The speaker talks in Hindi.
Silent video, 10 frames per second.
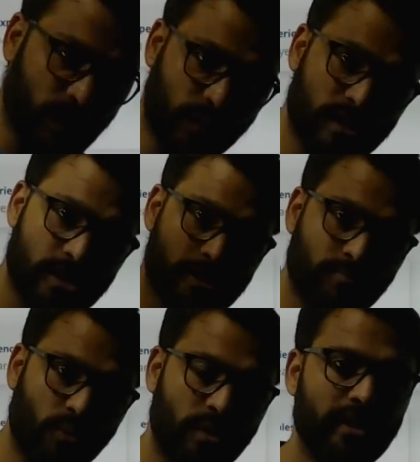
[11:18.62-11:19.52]
को एक्सप्लोर
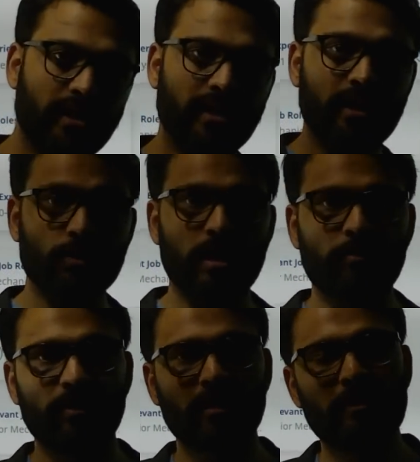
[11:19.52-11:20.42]
नहीं करेंगे तो आप
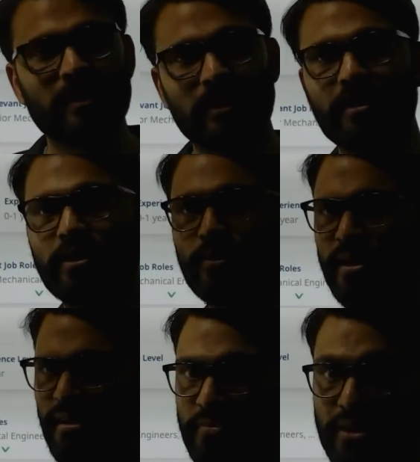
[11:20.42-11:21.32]
उनकी मैंटेलिटी को नहीं
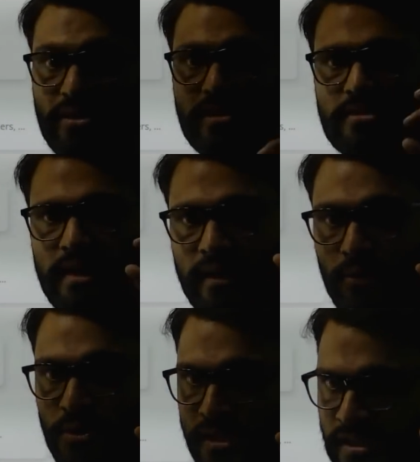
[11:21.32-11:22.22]
समझेंगे किस तरह के
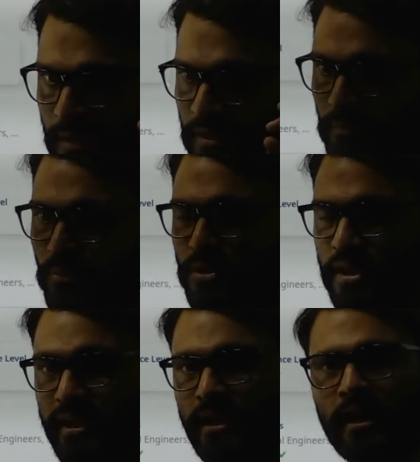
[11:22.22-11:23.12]
क्वेश्चन आपसे पूछेंगे
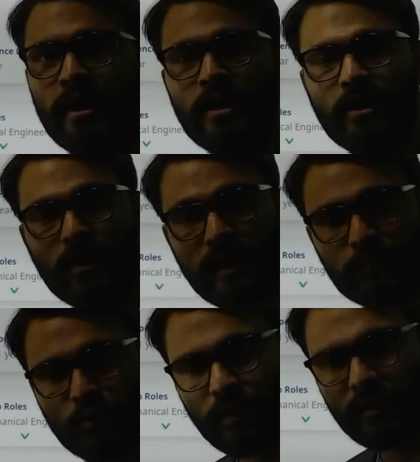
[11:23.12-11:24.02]
और आप
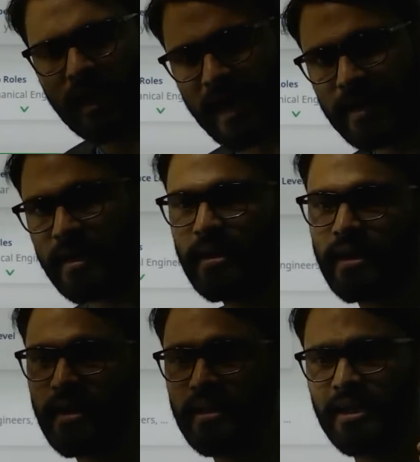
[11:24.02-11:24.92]
थोड़ा सा आइडिया लगा
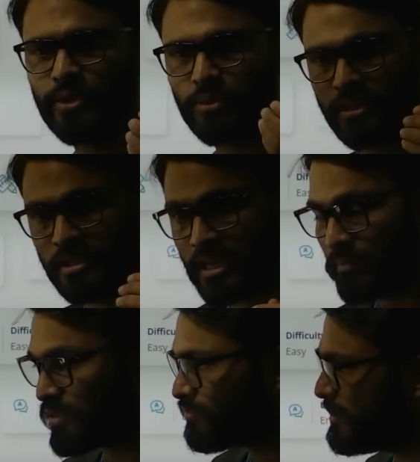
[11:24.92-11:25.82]
लेंगे दो तीन दिन आप इस
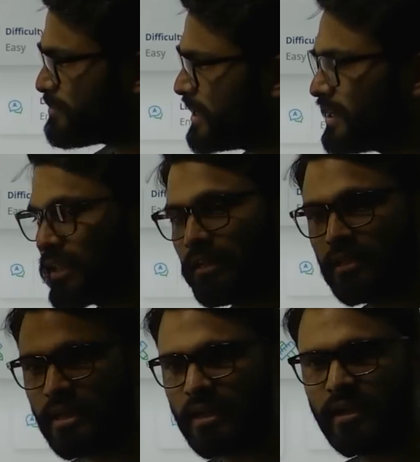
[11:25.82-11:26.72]
वेबसाइट के साथ
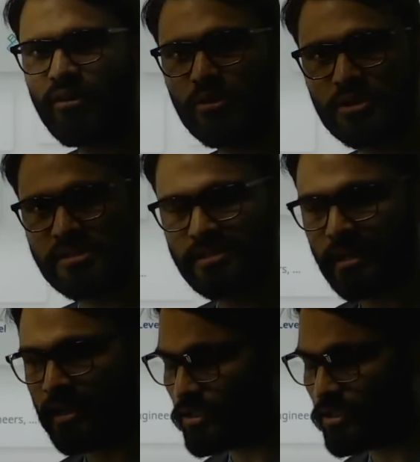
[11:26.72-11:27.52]
देखेंगे क्वेश्चन देखेंगे तो